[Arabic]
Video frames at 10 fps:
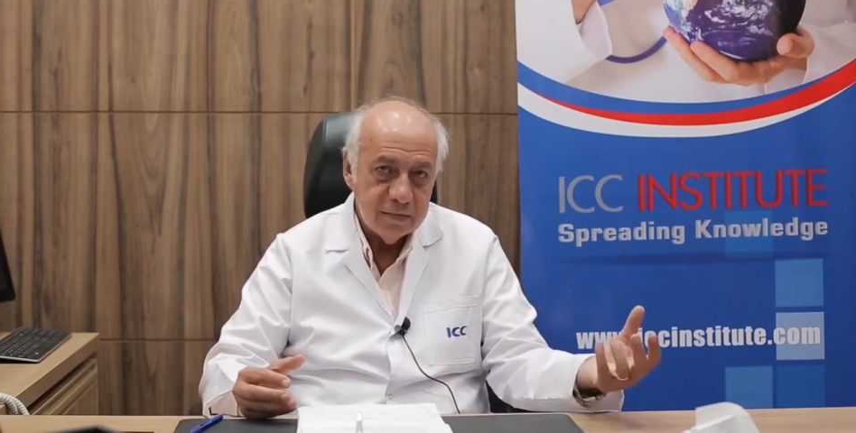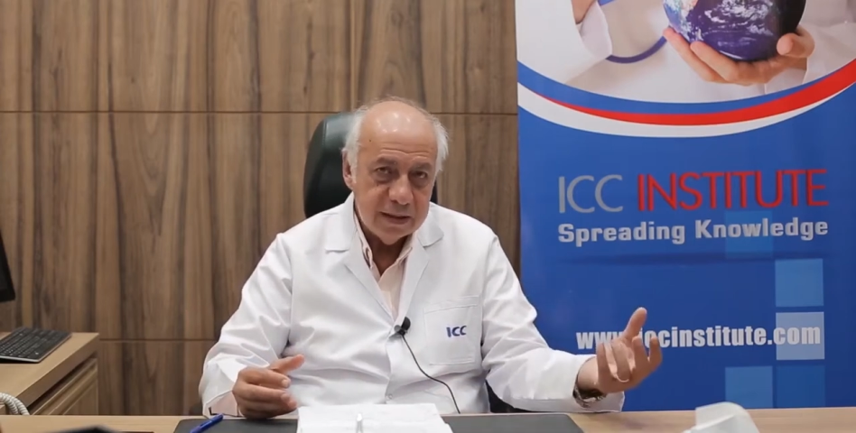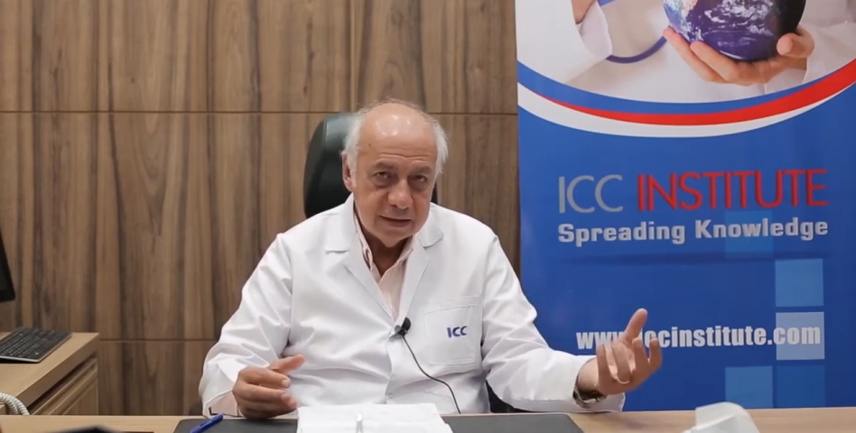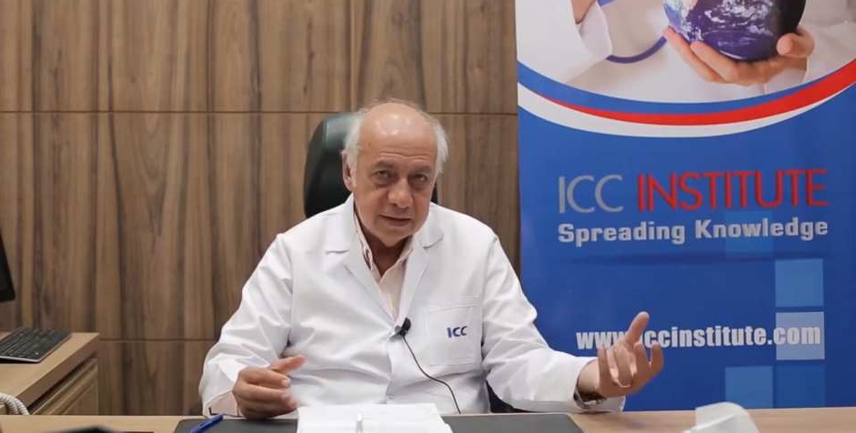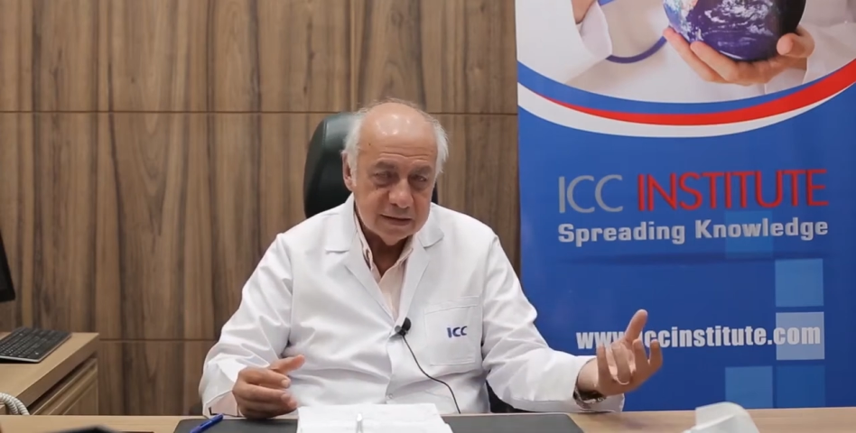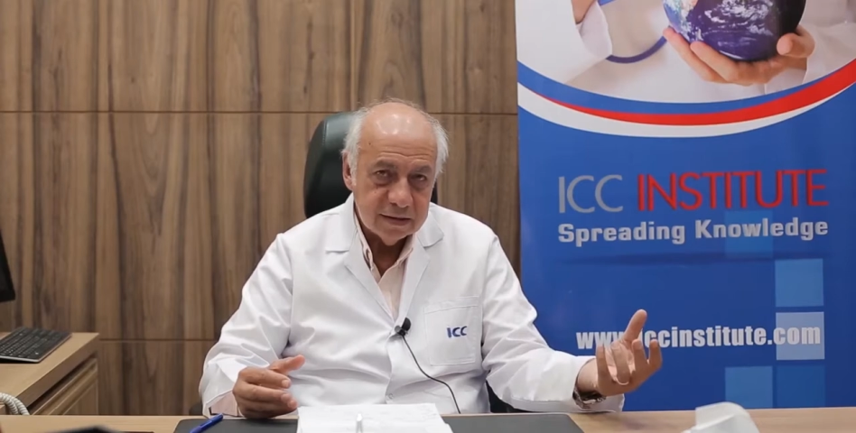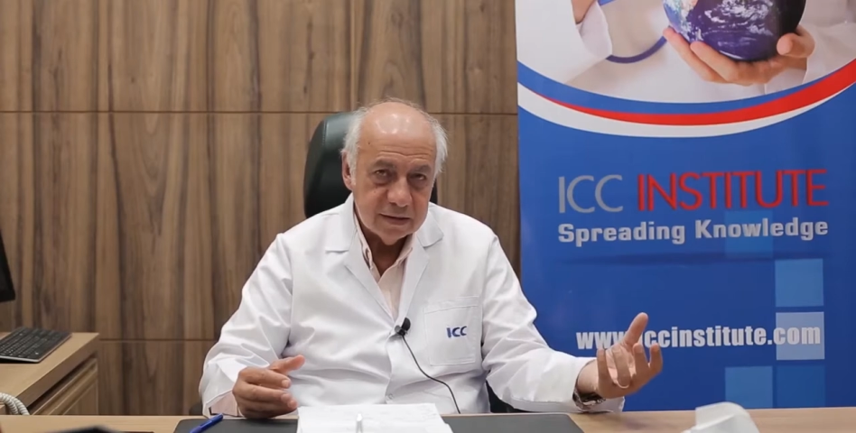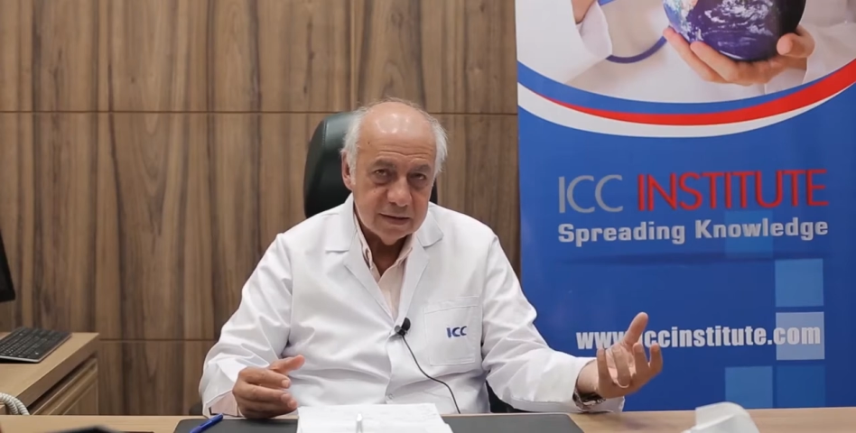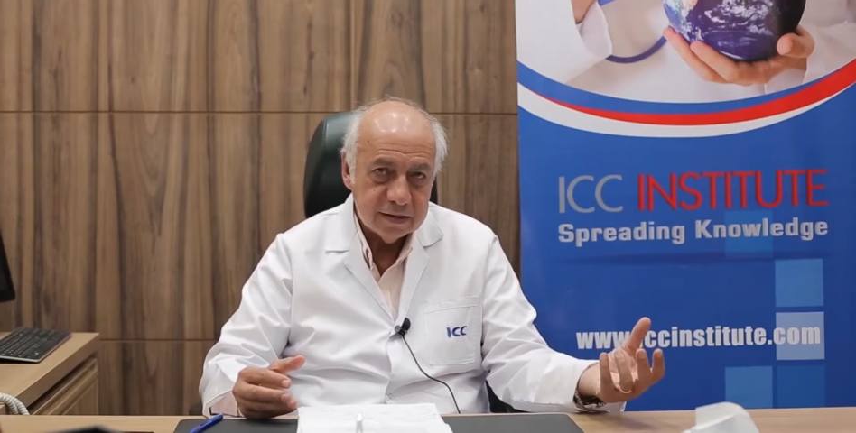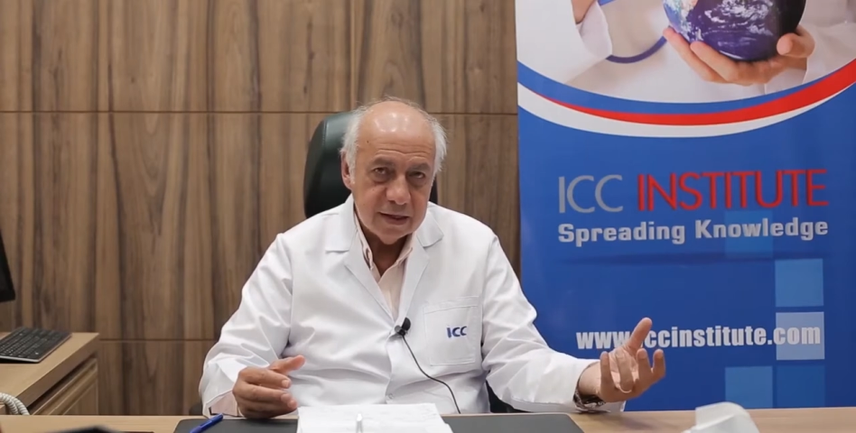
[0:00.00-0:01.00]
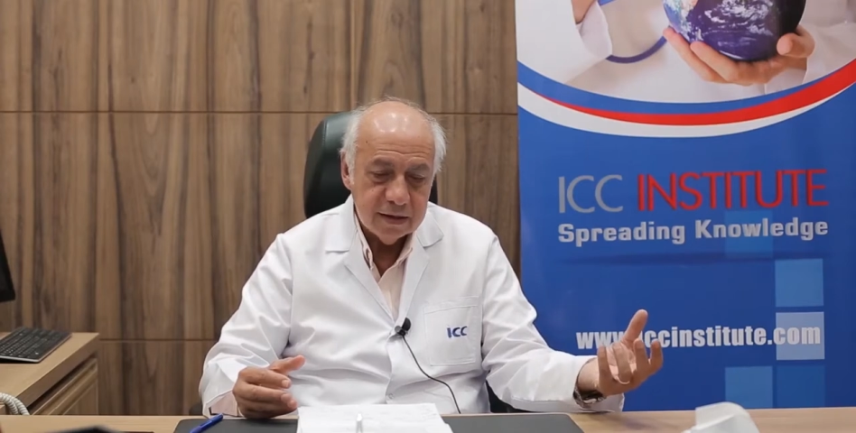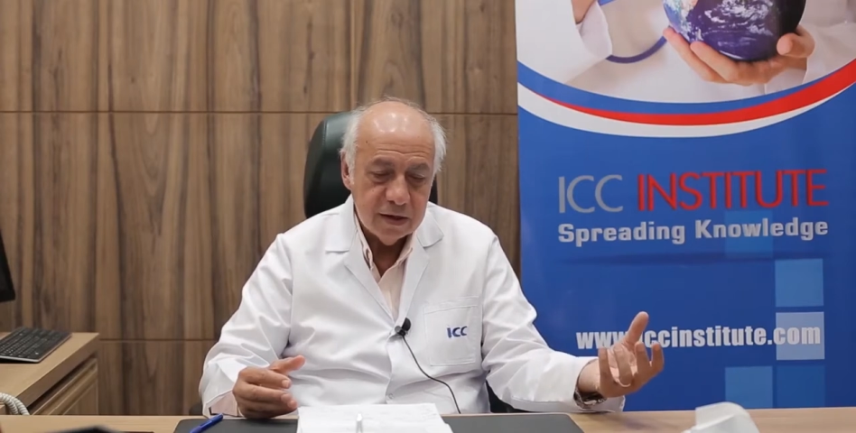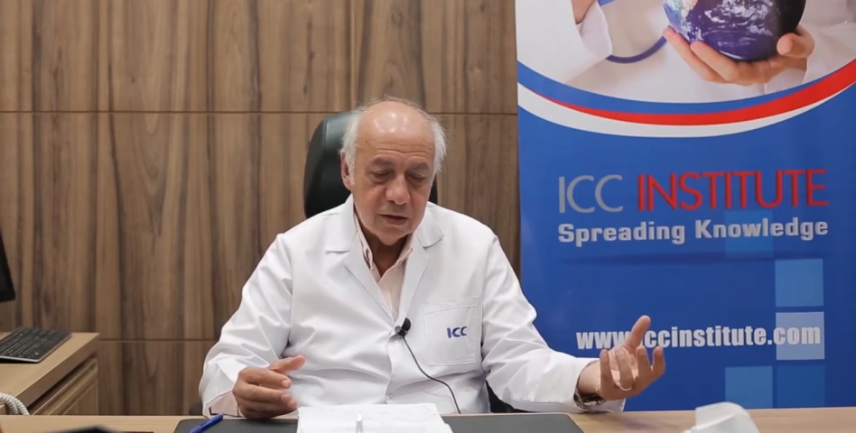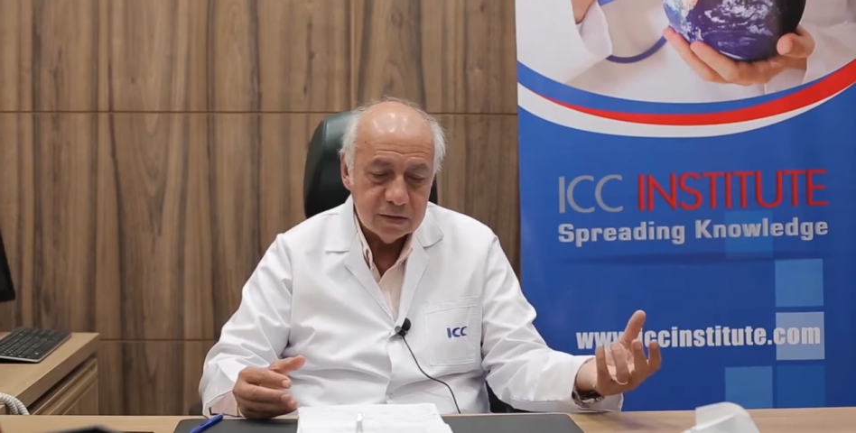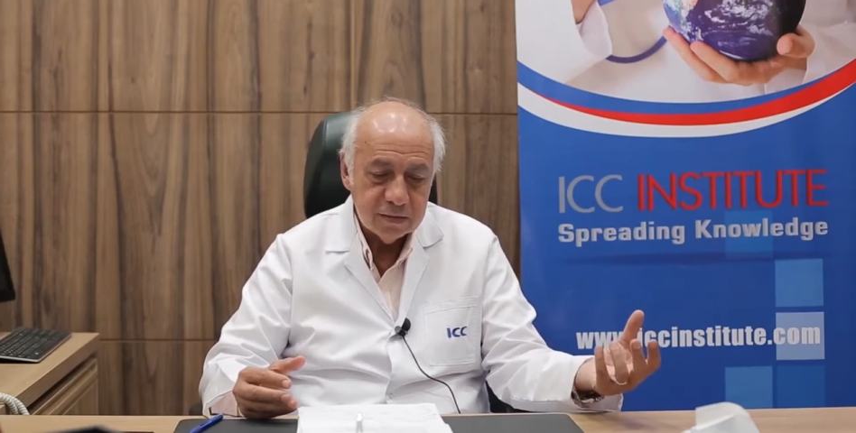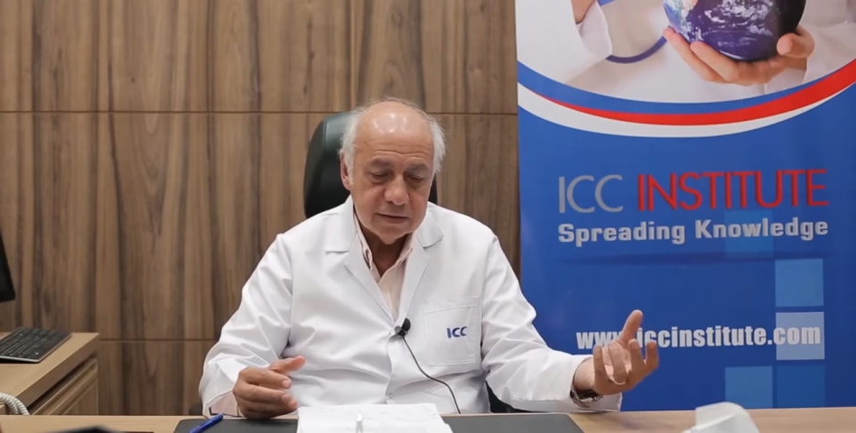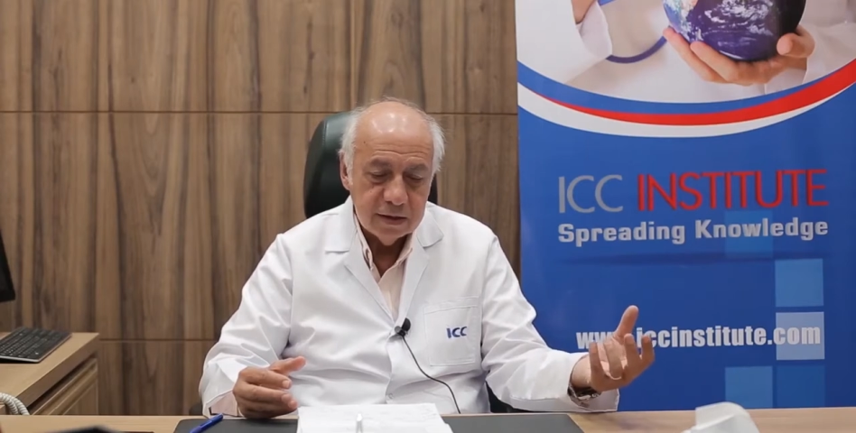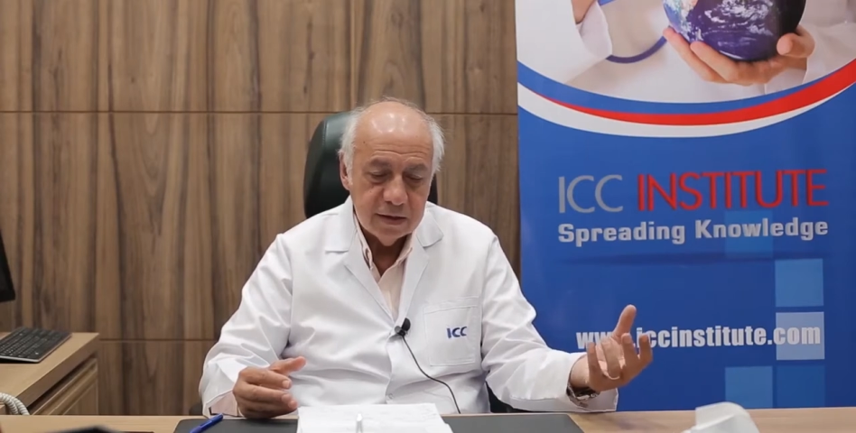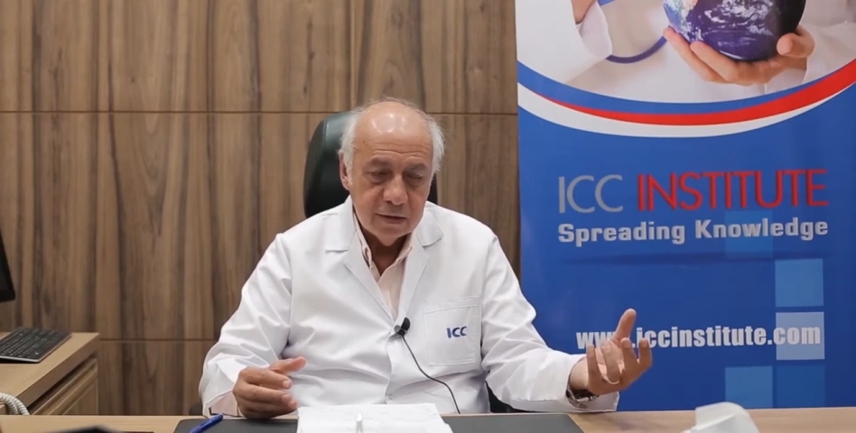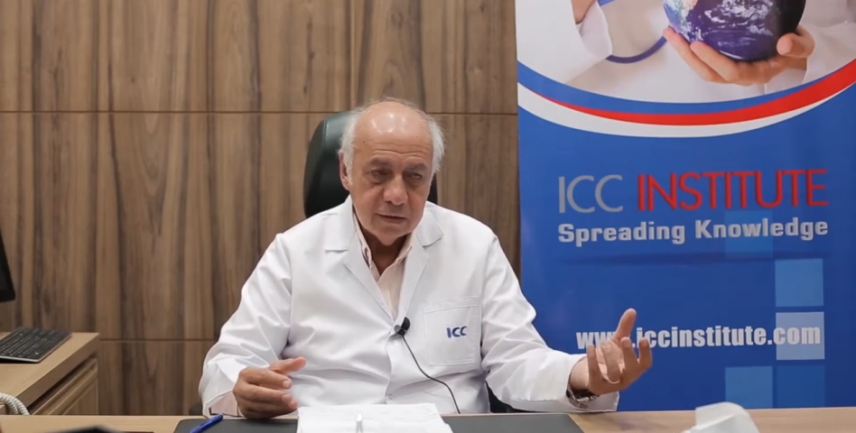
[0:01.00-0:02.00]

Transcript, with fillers: ميتنجز انسايد ذا هوستلز